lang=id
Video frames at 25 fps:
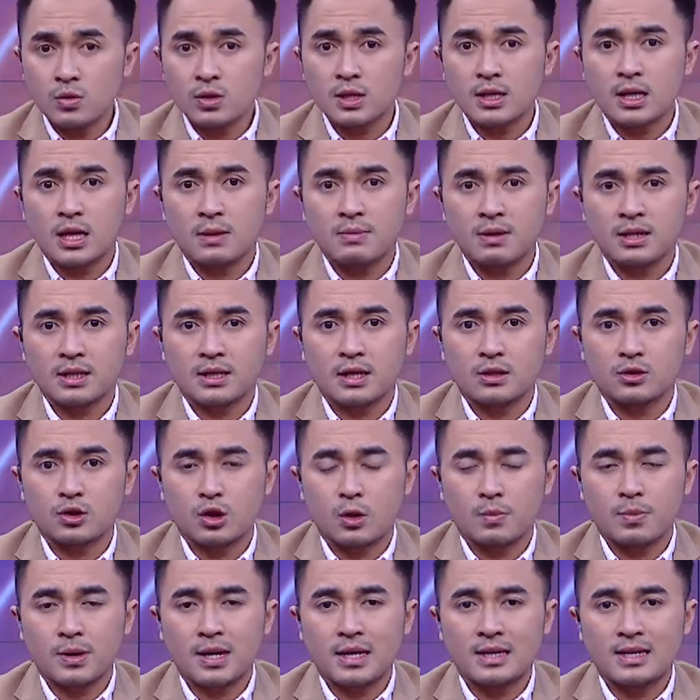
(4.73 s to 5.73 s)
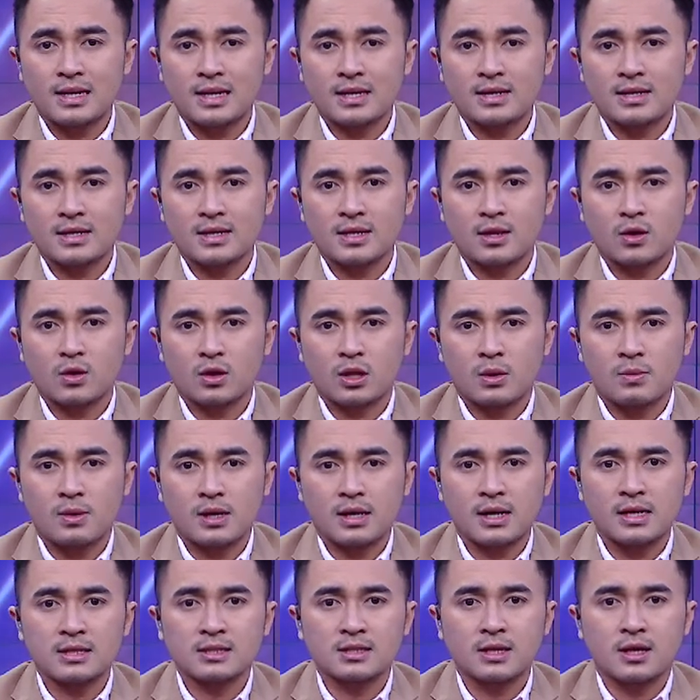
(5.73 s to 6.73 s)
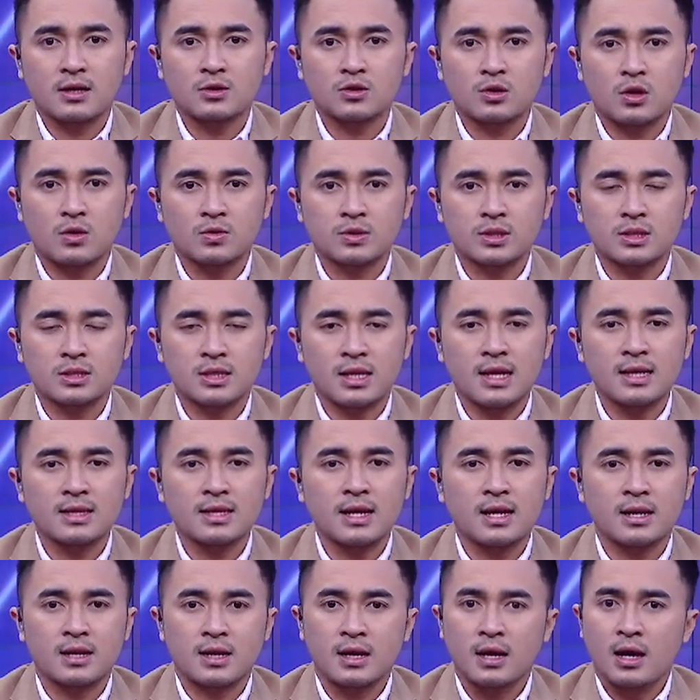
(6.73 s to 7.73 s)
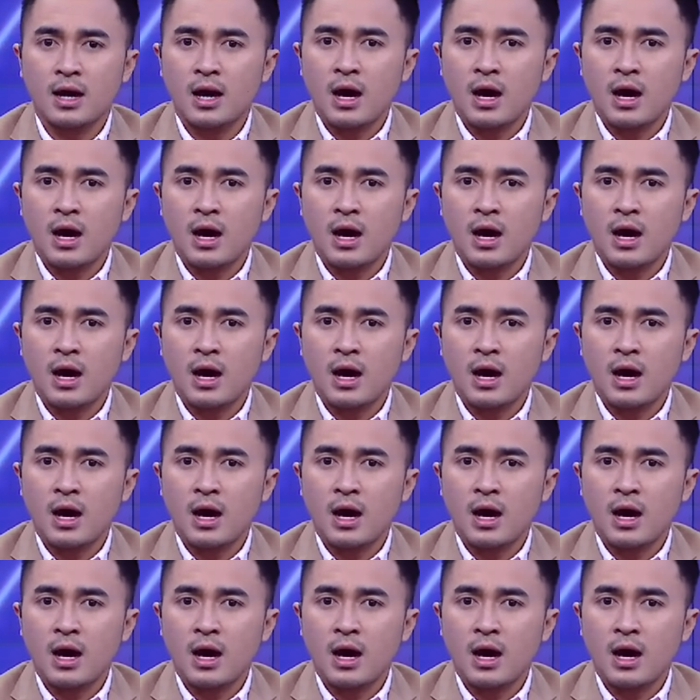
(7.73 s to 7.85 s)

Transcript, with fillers: di halaman kantor Pengadilan Negeri Kota Makassar, Sulawesi Selatan.